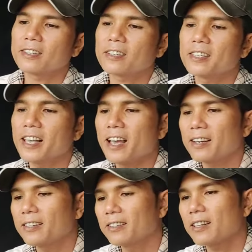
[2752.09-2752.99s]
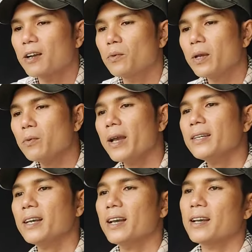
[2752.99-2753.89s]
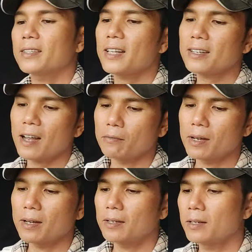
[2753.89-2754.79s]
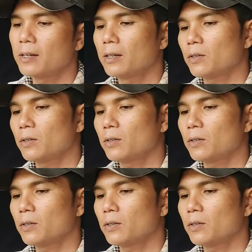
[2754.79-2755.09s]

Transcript: cực kỳ già đường thân quánh quái à, tác động uh,